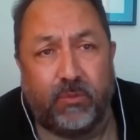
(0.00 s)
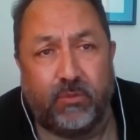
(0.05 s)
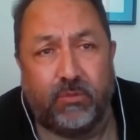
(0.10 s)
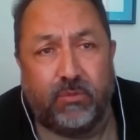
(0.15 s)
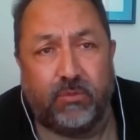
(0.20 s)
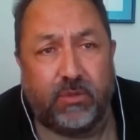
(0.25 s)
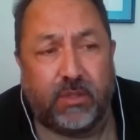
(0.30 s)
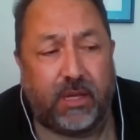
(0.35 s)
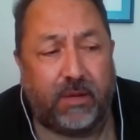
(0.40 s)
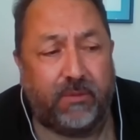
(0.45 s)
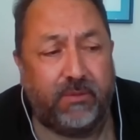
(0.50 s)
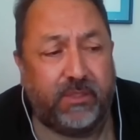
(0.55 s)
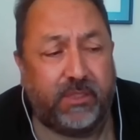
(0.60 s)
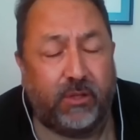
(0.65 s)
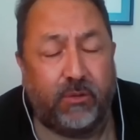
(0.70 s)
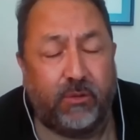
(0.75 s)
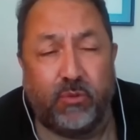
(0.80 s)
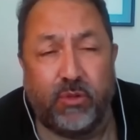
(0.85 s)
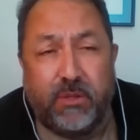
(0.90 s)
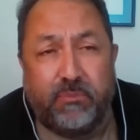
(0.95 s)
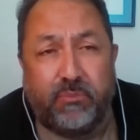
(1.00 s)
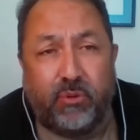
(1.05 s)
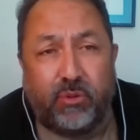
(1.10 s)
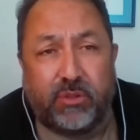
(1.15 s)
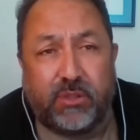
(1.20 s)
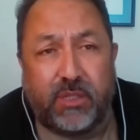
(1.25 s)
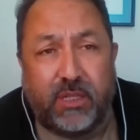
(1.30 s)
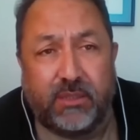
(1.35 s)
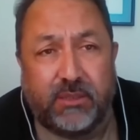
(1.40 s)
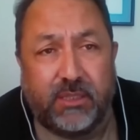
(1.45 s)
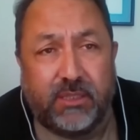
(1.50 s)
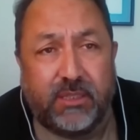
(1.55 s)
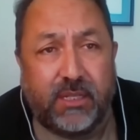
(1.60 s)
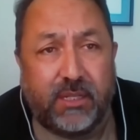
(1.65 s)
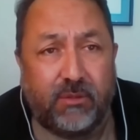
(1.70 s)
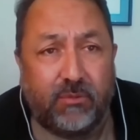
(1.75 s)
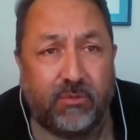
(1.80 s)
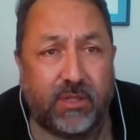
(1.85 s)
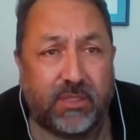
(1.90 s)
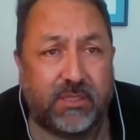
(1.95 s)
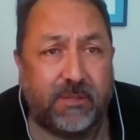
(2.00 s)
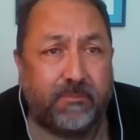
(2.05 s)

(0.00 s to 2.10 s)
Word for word: un cabildero muy importante de algunas